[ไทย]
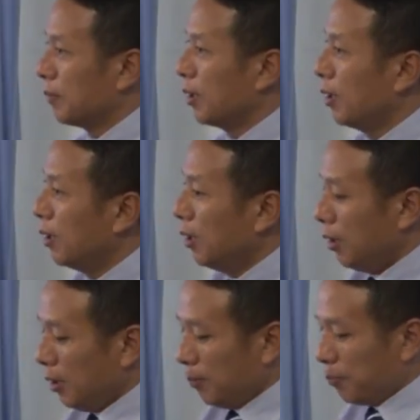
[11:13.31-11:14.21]

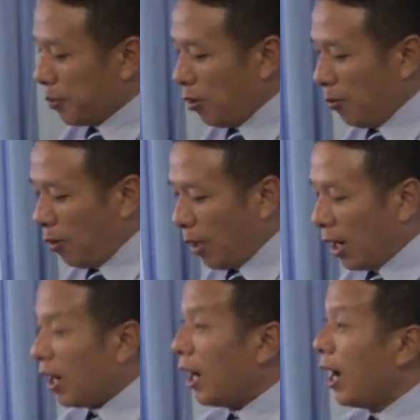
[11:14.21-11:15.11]
8 พระองค์บอกว่า
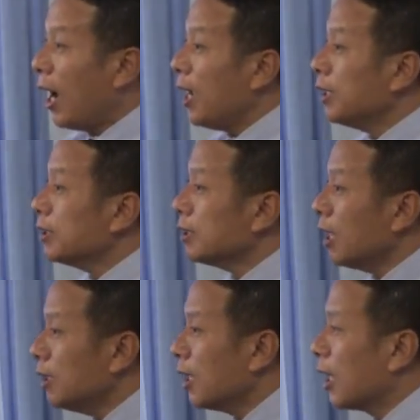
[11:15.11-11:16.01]
ให้
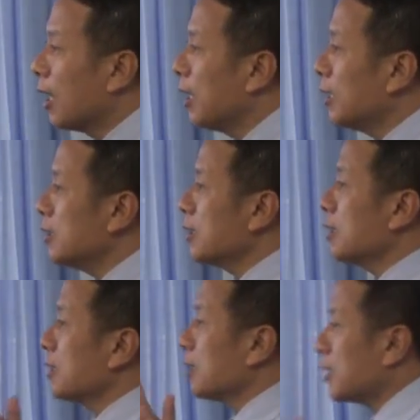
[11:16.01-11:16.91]
ท่านทั้งหลายนั้น
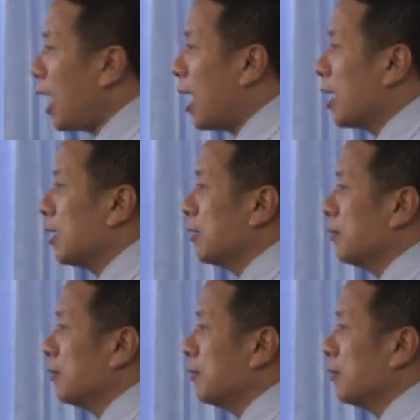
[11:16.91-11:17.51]
สร้าง